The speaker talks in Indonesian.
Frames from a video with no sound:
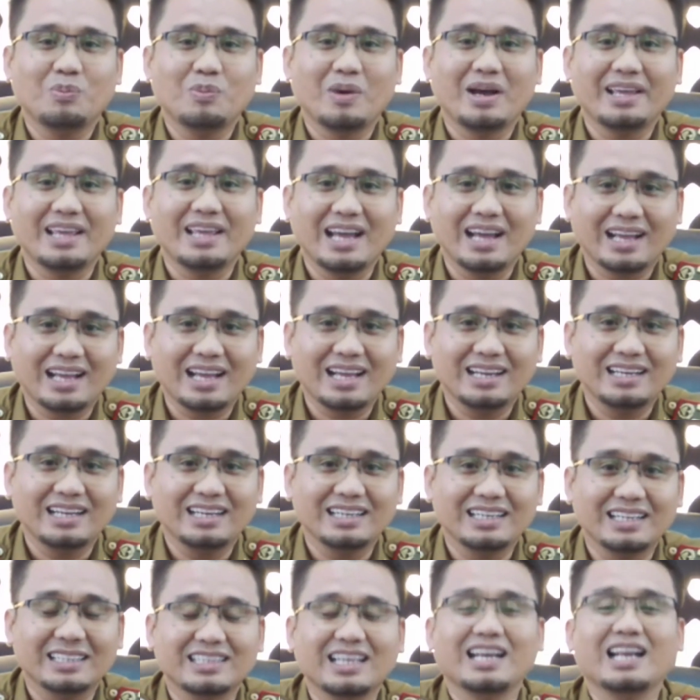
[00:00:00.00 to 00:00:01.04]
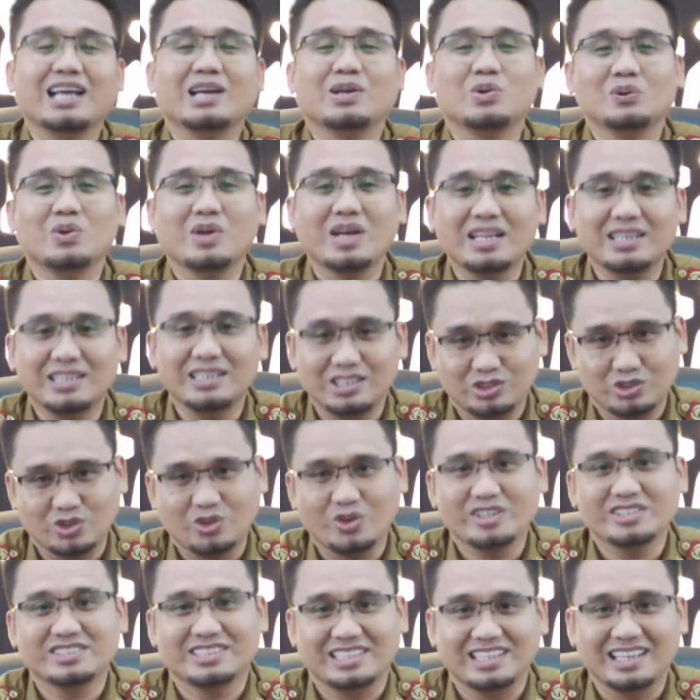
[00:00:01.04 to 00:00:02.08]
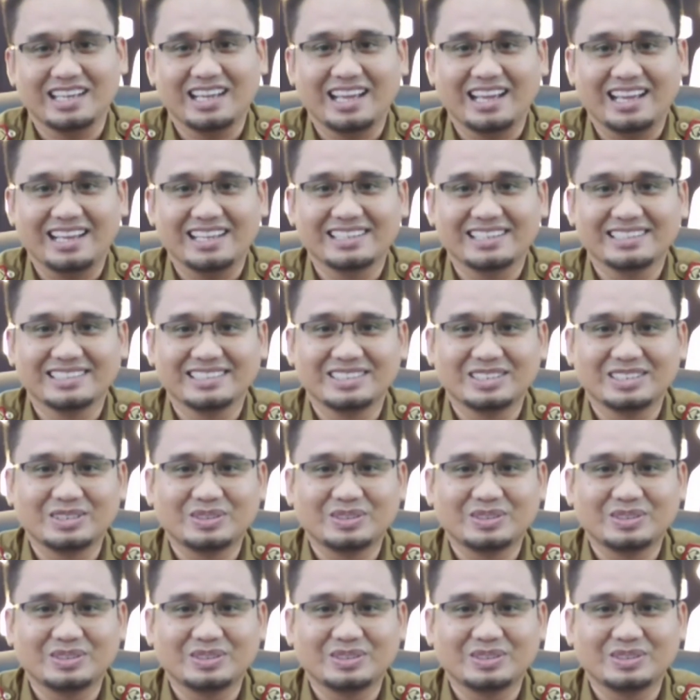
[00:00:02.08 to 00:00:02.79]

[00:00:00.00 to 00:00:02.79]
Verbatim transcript: upayakan dan kita lakukan di Sulawesi Tengah.